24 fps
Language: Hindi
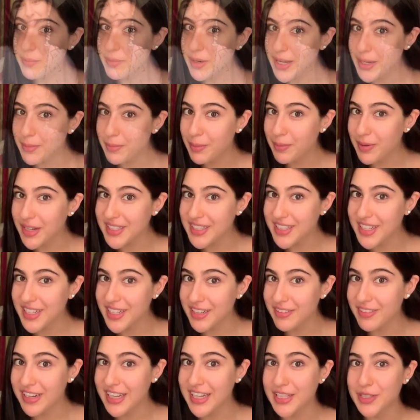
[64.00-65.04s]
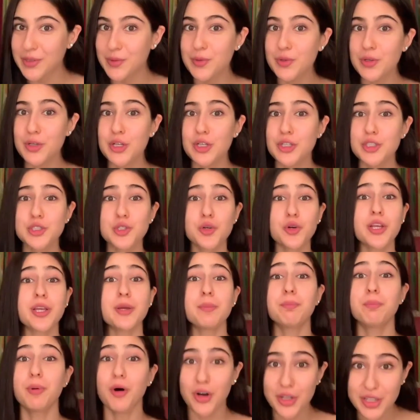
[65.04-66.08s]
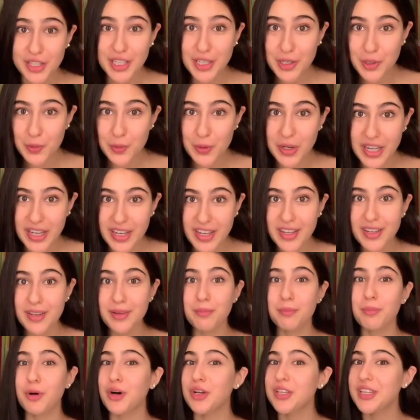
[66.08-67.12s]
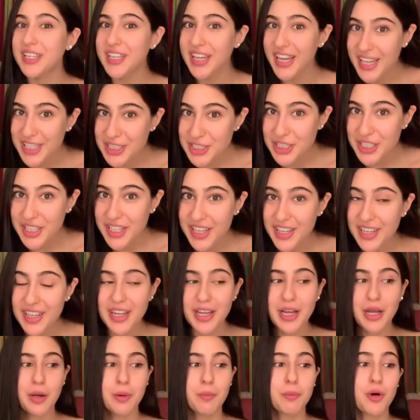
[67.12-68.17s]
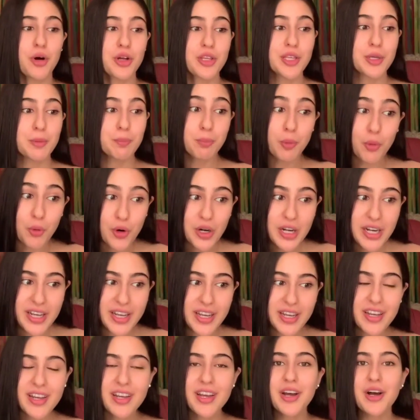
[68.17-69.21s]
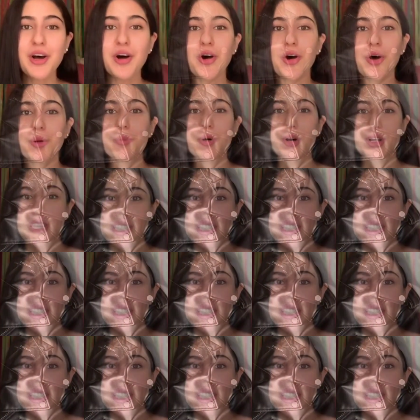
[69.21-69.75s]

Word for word: बहुत अच्छी बॉन्डिंग भी देखने को मिलती है सारा अली खान ने विक्की को बर्थडे पर विश किया साथ ही उन्हें